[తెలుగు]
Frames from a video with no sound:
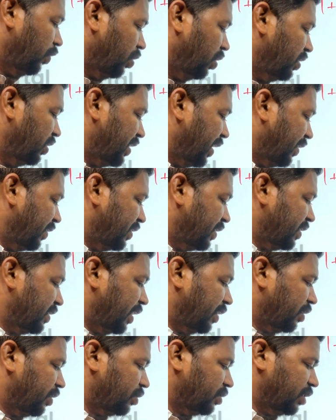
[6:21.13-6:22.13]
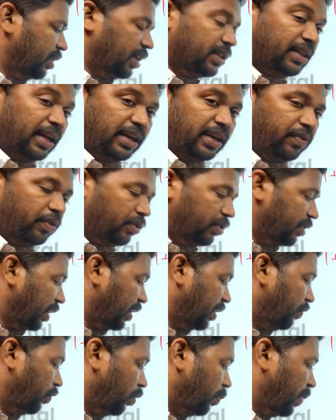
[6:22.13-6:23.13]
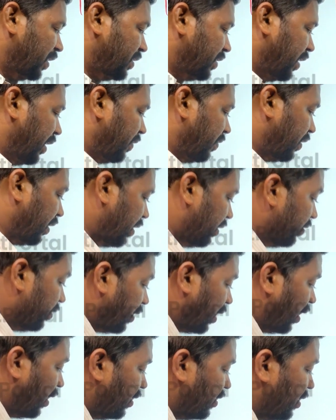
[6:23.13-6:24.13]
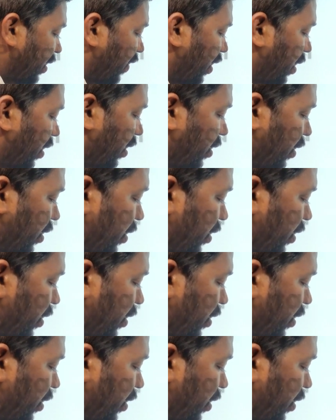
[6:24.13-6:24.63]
ఫోర్ నుంచి టెన్ తీసేస్తే ఎంత వస్తుంది థర్టీ ఫోర్ థర్టీ ఫోర్ ప్లస్ త్రీ ఎంత థర్టీ సెవెన్